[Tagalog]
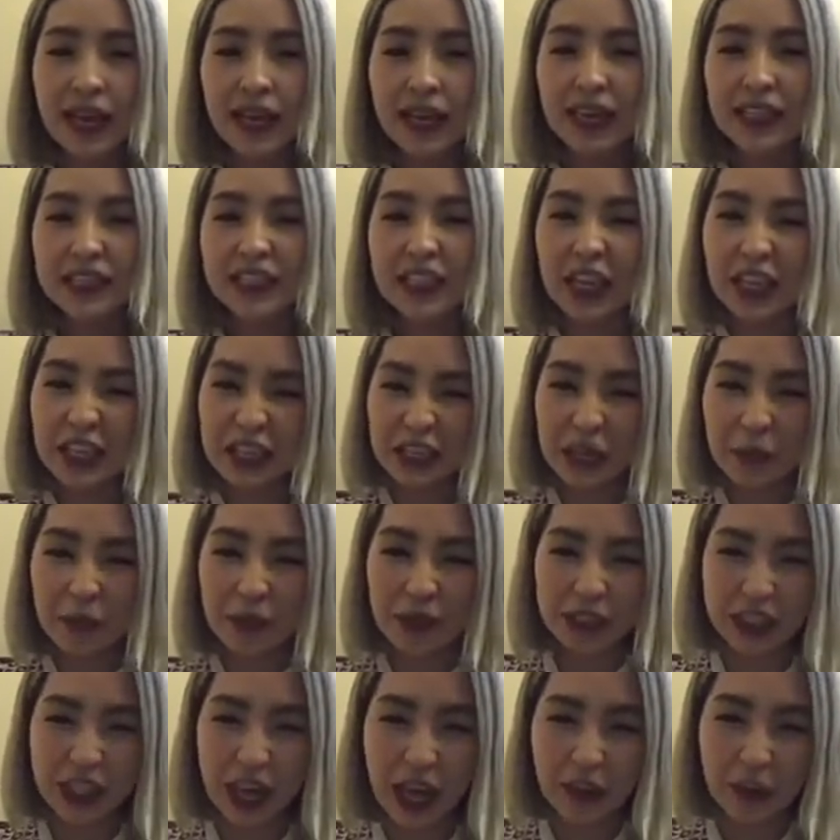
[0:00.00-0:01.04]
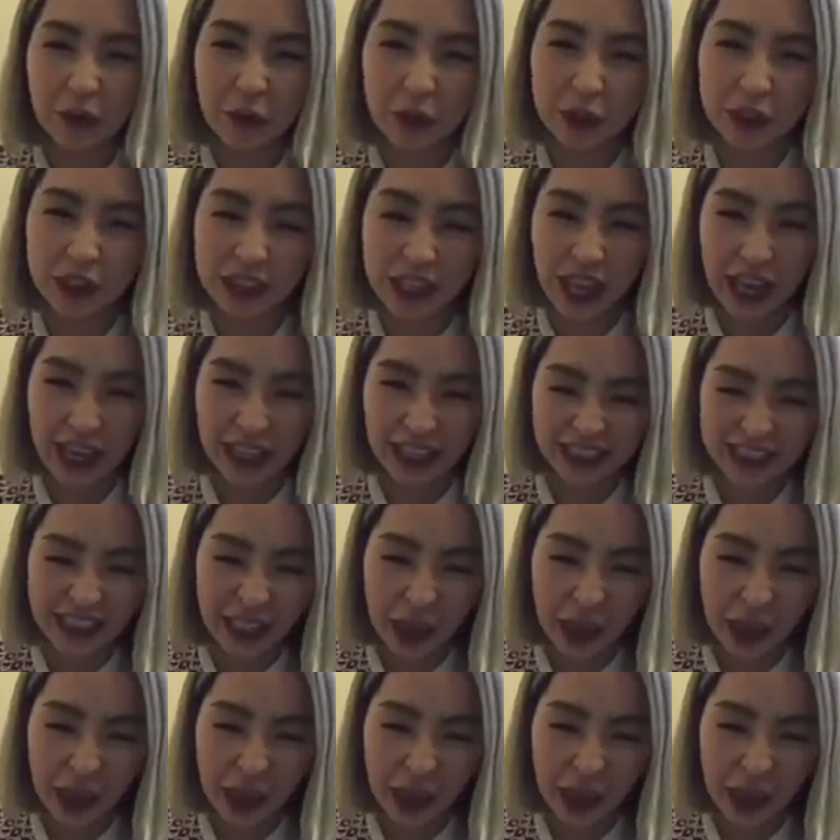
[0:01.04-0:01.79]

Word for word: Kasi hindi masyado yun sa akin,